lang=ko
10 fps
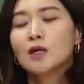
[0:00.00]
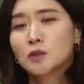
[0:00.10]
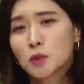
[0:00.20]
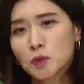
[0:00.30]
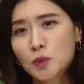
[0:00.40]

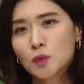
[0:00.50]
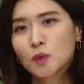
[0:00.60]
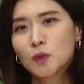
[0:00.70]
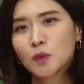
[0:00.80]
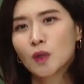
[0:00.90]

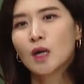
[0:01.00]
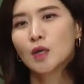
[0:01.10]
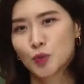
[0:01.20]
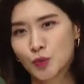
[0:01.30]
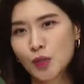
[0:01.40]
속도도
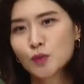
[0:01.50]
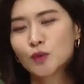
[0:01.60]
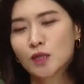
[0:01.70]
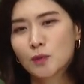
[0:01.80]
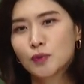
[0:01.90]
유월,
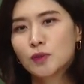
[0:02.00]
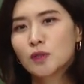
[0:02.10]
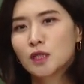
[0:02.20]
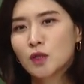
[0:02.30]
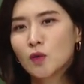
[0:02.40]
구월에
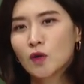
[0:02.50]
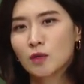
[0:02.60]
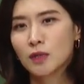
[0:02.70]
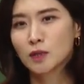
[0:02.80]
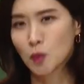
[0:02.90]
풀리던 거에
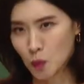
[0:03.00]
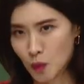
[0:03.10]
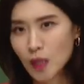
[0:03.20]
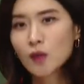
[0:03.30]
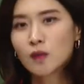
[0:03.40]
비해서
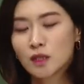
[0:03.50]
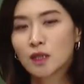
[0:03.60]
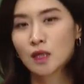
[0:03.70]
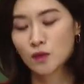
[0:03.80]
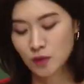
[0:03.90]
오래
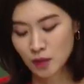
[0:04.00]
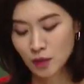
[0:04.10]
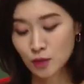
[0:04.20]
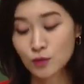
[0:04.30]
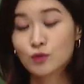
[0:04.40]
걸린다라고
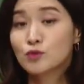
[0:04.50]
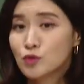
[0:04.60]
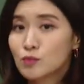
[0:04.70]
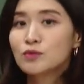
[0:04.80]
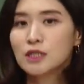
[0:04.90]
느꼈을 수
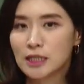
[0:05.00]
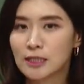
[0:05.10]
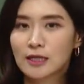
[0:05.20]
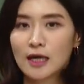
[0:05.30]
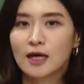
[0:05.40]
충분히
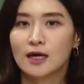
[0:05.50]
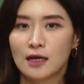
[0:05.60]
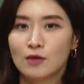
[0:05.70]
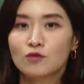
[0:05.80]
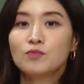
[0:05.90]

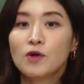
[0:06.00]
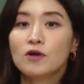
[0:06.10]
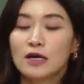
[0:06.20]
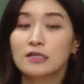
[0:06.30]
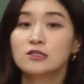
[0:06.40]
있다라고
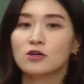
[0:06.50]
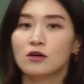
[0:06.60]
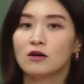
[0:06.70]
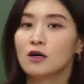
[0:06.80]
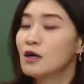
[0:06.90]
평가했어요.